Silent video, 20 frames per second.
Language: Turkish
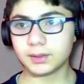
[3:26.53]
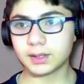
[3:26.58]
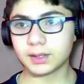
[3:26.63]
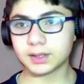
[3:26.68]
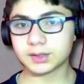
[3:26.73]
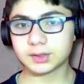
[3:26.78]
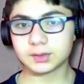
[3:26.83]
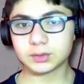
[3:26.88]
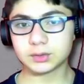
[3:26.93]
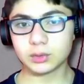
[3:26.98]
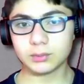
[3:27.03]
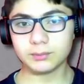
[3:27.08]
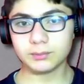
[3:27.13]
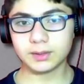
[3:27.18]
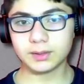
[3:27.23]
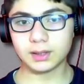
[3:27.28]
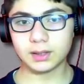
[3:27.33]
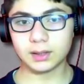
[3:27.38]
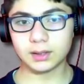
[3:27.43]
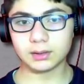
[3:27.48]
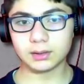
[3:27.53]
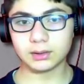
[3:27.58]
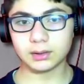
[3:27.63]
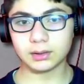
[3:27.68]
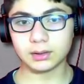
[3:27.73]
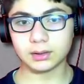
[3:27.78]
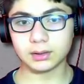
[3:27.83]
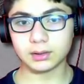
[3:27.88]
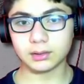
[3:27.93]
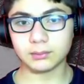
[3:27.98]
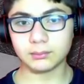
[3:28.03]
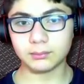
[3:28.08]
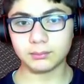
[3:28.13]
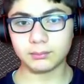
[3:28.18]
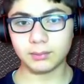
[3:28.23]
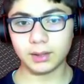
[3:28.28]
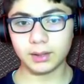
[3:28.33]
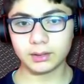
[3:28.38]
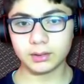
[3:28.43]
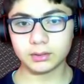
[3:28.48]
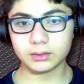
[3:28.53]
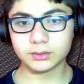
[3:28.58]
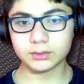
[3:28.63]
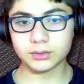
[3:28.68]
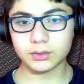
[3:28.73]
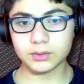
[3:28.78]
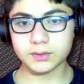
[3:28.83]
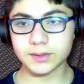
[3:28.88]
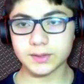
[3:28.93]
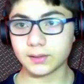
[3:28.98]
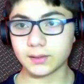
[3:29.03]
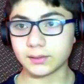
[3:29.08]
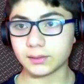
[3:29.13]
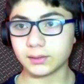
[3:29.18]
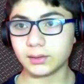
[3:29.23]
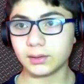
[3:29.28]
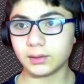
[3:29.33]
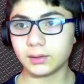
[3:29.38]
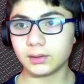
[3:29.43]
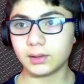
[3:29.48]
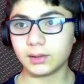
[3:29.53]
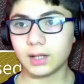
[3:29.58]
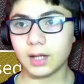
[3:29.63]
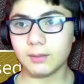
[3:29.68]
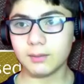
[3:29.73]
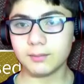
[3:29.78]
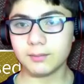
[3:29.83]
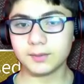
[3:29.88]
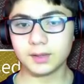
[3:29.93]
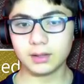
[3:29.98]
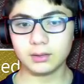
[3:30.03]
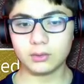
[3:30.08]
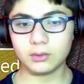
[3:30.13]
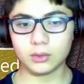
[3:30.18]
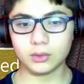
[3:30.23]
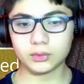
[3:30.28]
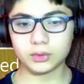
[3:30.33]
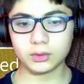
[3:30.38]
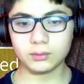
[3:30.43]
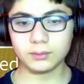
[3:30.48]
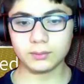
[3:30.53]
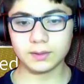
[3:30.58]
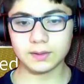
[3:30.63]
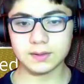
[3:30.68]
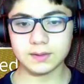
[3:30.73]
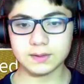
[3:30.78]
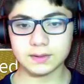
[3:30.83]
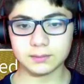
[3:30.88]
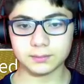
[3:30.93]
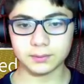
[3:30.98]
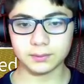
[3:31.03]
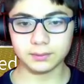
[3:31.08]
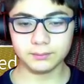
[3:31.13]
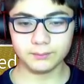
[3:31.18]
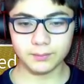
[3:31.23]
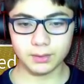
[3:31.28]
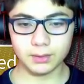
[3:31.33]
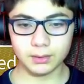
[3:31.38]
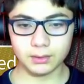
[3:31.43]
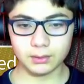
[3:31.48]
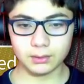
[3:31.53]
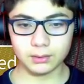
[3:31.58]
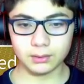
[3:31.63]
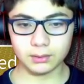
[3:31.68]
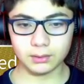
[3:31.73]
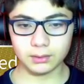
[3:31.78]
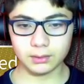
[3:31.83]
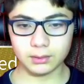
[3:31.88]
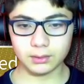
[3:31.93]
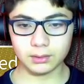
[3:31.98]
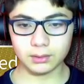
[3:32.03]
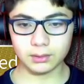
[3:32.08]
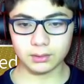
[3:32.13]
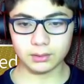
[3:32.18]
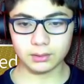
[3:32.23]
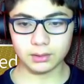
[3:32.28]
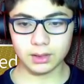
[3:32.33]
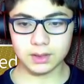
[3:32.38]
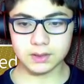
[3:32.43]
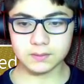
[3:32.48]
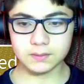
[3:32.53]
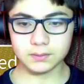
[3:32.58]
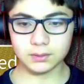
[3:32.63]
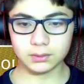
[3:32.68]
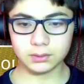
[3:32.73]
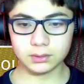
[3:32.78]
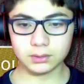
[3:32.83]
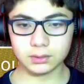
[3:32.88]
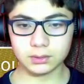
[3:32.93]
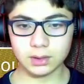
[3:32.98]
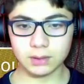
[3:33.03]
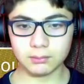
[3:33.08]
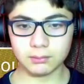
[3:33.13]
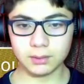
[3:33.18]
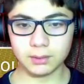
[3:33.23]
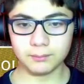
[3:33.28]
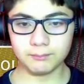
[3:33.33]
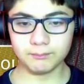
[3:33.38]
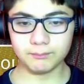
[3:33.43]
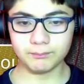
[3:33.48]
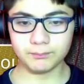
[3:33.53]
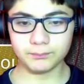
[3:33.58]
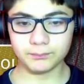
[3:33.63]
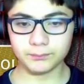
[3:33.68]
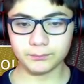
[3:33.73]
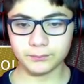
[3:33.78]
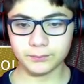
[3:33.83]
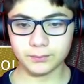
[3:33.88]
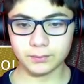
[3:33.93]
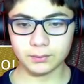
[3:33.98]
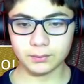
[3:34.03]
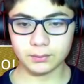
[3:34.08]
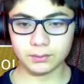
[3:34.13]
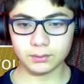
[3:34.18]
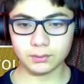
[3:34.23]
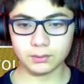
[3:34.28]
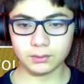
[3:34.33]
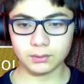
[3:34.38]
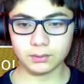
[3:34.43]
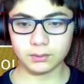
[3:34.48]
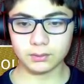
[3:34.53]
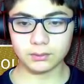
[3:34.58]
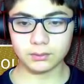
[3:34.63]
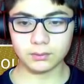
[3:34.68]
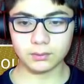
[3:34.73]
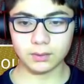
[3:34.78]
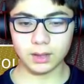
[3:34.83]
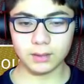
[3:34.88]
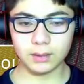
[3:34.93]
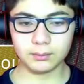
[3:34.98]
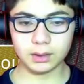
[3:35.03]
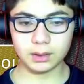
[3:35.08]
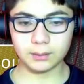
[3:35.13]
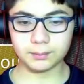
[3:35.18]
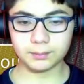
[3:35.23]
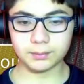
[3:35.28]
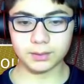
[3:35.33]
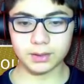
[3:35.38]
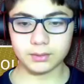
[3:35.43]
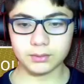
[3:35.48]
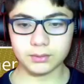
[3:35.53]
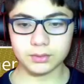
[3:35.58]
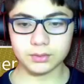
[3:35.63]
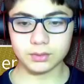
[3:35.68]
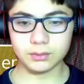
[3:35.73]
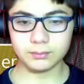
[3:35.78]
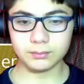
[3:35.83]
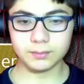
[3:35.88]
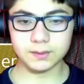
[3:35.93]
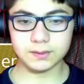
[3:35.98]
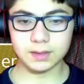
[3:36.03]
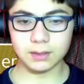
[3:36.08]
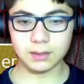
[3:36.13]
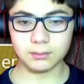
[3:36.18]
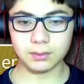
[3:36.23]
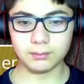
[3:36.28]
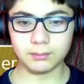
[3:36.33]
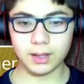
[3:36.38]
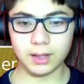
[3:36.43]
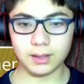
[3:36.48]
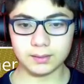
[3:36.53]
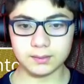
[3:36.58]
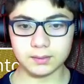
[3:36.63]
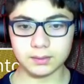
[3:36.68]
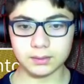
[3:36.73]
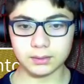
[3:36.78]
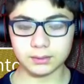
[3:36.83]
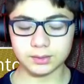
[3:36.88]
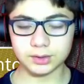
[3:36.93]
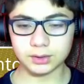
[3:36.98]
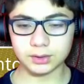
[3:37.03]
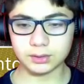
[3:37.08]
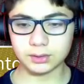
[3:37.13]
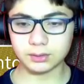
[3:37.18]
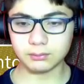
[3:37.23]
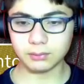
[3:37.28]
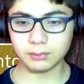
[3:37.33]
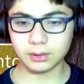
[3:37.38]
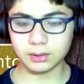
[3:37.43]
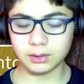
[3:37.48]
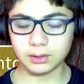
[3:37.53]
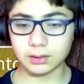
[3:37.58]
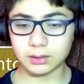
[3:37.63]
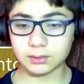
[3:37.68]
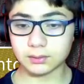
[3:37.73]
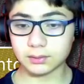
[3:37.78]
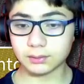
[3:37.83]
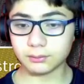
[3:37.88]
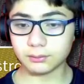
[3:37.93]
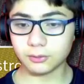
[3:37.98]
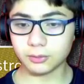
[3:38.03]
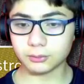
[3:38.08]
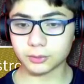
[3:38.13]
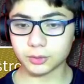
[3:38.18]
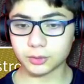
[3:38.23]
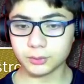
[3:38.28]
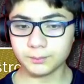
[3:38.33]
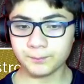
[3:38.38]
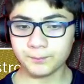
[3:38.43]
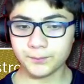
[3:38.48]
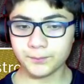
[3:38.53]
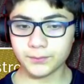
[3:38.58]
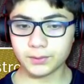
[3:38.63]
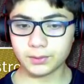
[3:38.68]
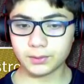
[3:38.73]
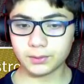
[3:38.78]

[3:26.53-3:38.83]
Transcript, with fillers: Birkaç zombi daha e, Buy Control Center. Hemen bir tane kontrol merkezi yapalım. E, nice work. Tamam. Able upgrade the zombies. Tamam. Health'ini, canını, mana'nı arttırabiliyormuşum.